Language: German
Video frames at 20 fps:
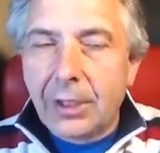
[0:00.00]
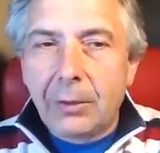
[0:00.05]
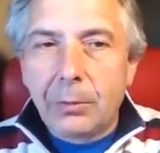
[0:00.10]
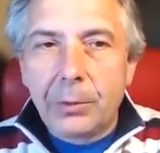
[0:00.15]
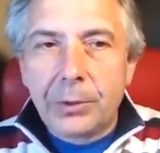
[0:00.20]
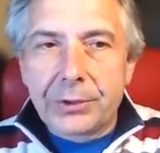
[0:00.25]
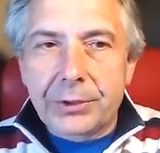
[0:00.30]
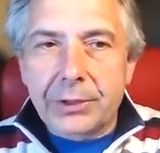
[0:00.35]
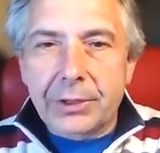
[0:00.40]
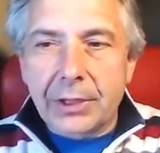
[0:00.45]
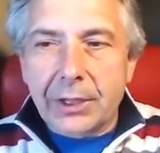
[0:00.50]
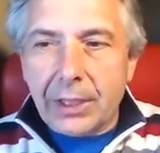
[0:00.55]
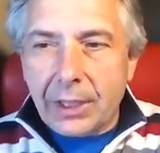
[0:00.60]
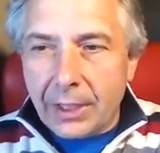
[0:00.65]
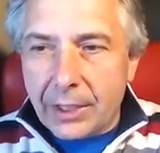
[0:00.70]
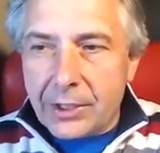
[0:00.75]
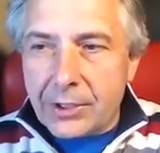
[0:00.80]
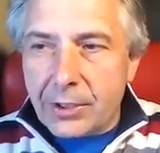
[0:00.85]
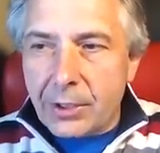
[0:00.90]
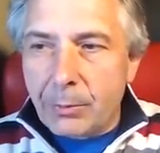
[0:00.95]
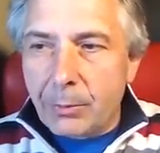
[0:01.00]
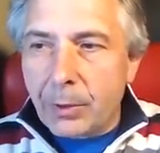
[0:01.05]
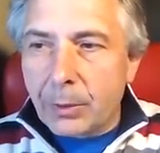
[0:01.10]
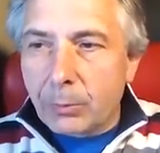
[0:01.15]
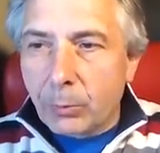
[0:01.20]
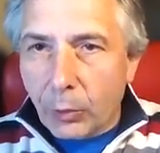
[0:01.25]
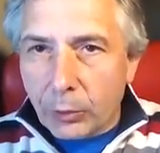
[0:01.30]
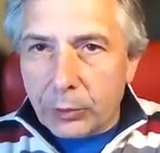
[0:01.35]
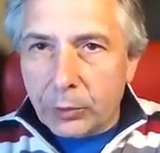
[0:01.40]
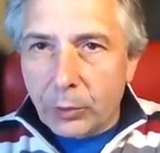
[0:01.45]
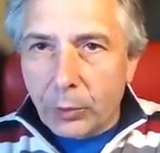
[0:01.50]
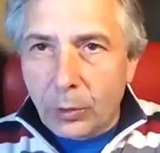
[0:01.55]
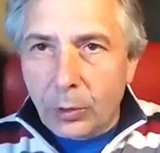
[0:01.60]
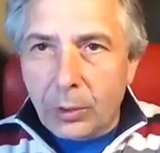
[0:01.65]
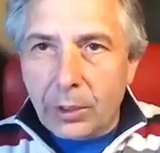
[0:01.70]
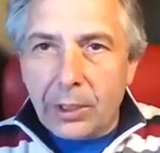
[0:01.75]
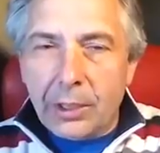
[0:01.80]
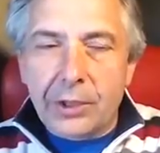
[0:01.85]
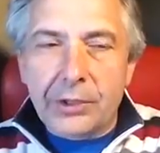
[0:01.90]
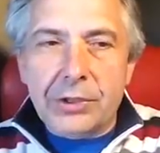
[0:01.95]
wo sie den Kaiser mit
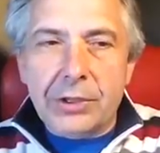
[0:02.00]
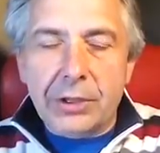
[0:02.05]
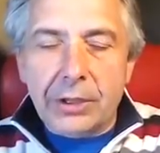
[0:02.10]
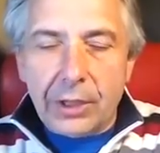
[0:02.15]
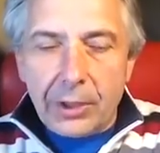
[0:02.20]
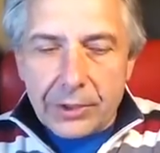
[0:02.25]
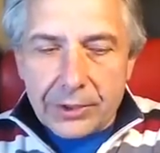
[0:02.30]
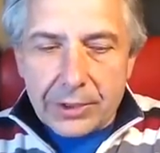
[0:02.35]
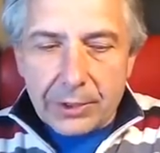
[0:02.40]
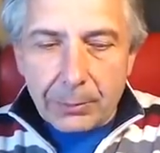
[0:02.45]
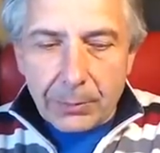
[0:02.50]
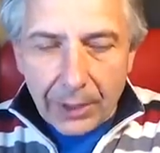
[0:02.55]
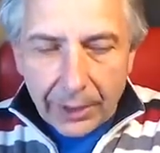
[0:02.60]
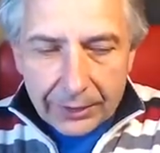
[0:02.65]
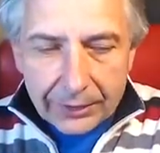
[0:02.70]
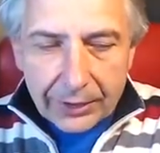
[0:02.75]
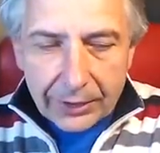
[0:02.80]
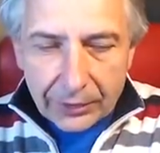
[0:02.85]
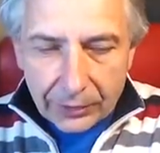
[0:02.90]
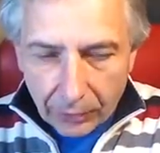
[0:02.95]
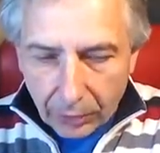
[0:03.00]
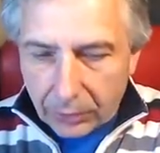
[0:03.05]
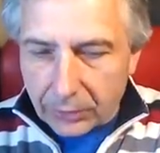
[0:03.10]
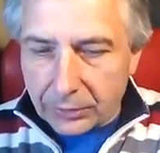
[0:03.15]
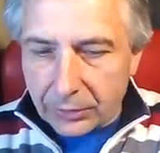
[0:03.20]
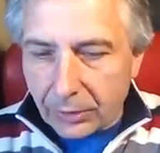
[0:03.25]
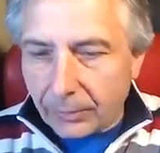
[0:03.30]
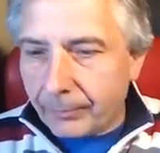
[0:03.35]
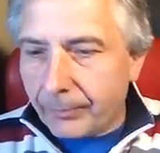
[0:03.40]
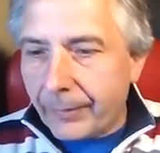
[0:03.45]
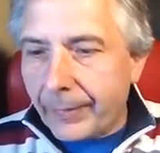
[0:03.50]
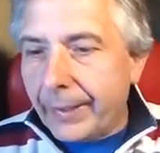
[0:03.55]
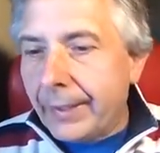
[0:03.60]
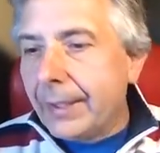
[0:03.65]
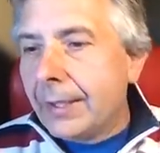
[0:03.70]
Morddrohungen aus, aus dem Land gejagt haben.